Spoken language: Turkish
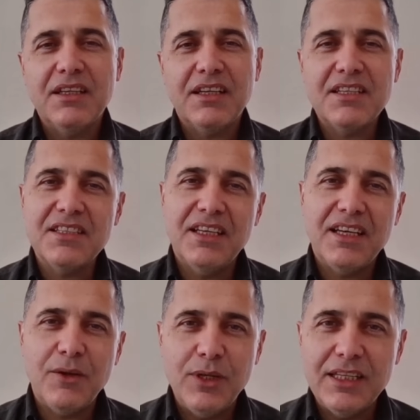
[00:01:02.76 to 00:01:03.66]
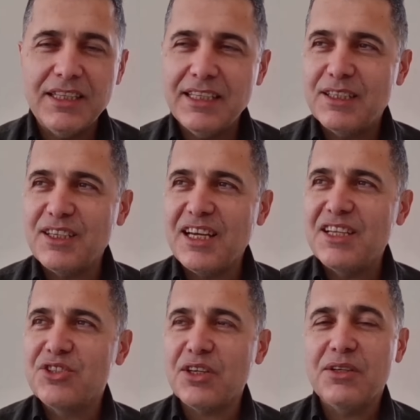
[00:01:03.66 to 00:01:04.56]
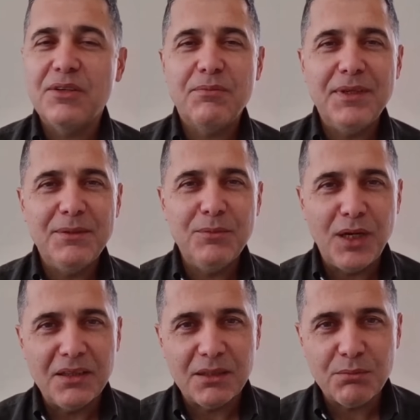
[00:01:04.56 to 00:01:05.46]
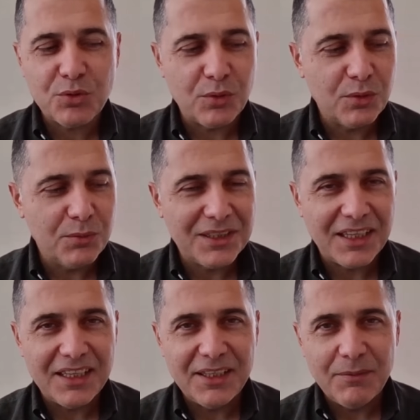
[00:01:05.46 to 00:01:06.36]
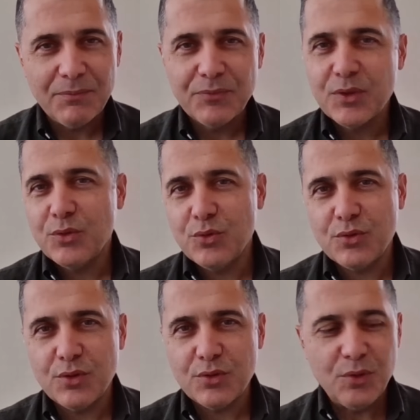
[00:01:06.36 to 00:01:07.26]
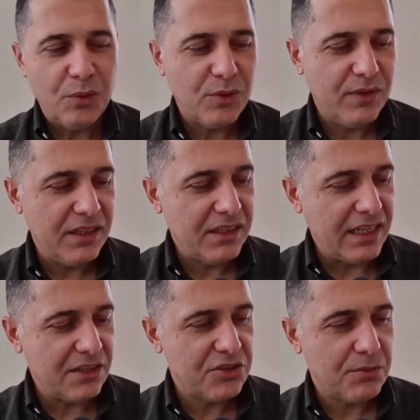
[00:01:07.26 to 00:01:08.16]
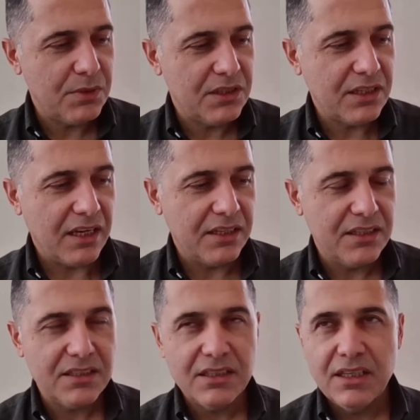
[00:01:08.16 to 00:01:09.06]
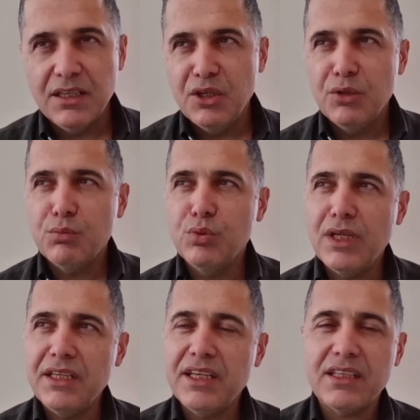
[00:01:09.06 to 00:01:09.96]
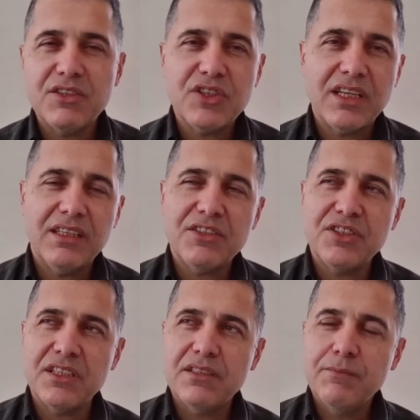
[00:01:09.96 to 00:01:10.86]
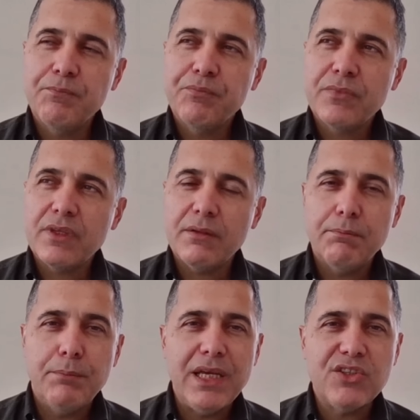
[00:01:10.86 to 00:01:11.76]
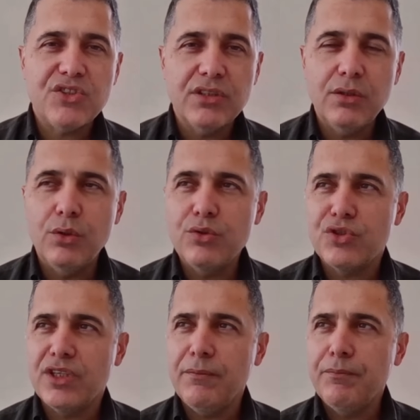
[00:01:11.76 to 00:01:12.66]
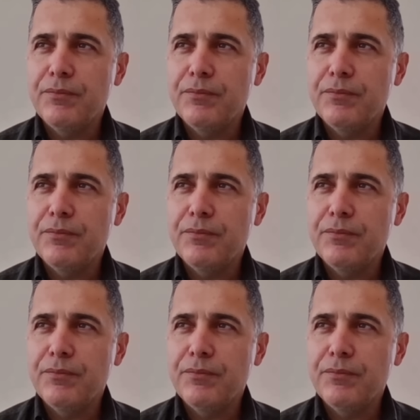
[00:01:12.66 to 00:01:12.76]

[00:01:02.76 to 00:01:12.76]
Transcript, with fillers: Kazın ayağı öyle değildir. Ancak benim bu anlatmış olduğum hikaye %100 doğru ve gerçek bir hikayedir. Bundan yaklaşık arkadaşlar 5 yıl önce